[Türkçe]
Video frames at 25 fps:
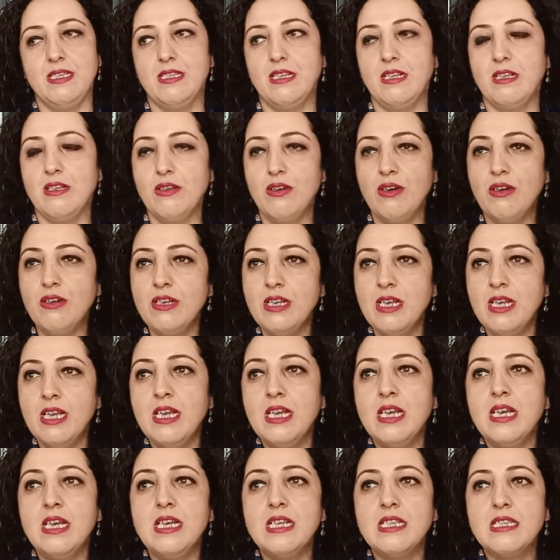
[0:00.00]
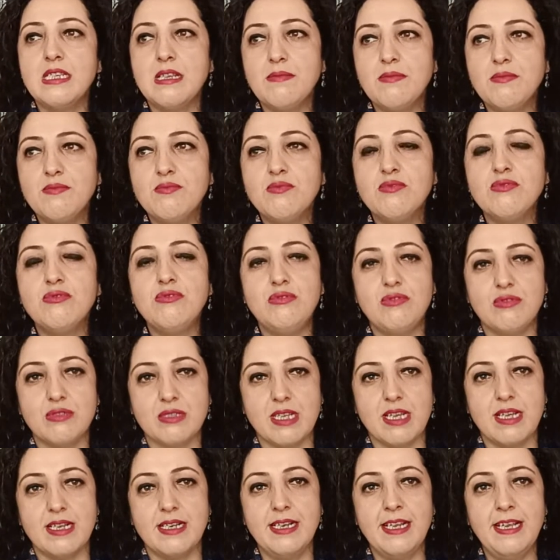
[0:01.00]
ediliyor. Tabi bunun
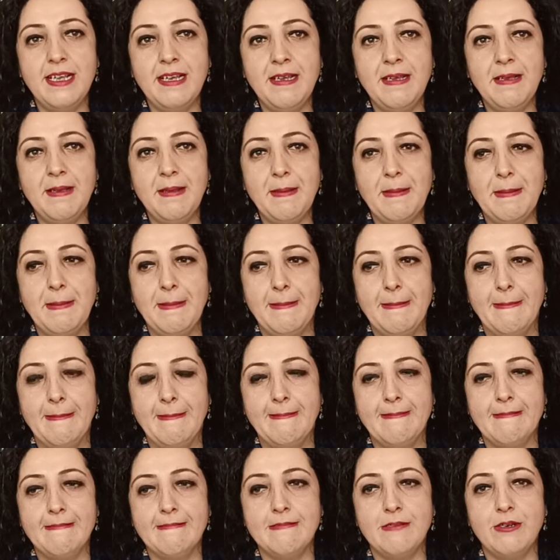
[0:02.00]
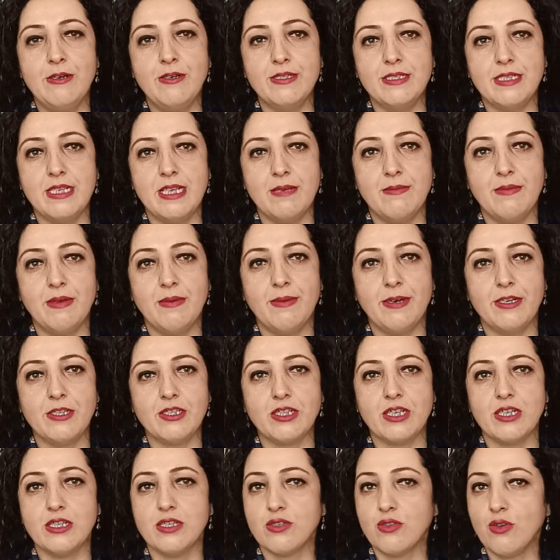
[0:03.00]
üzerine e, ÖSYM
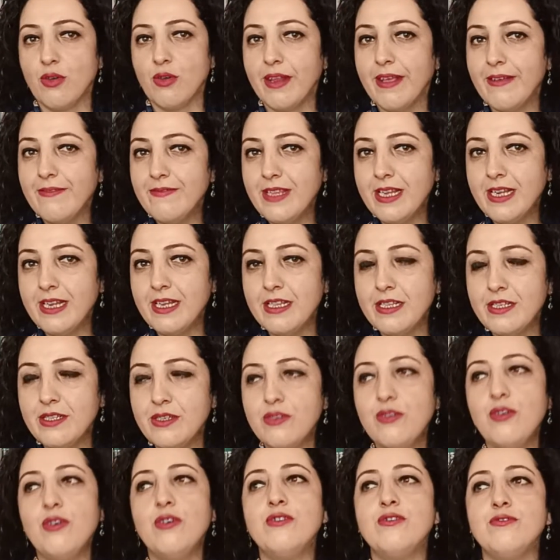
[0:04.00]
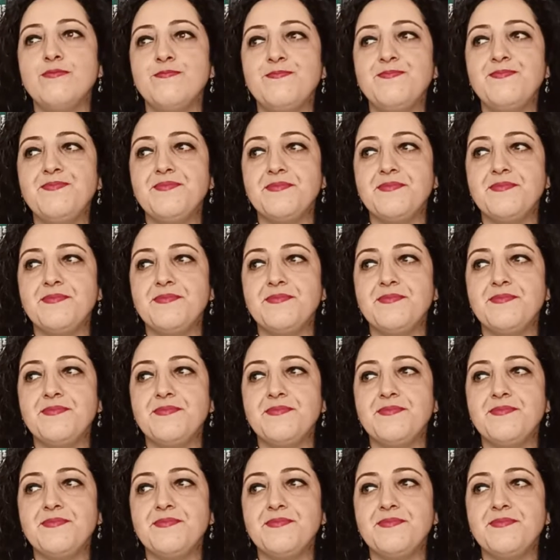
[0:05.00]
Başkanı görevden alınıyor.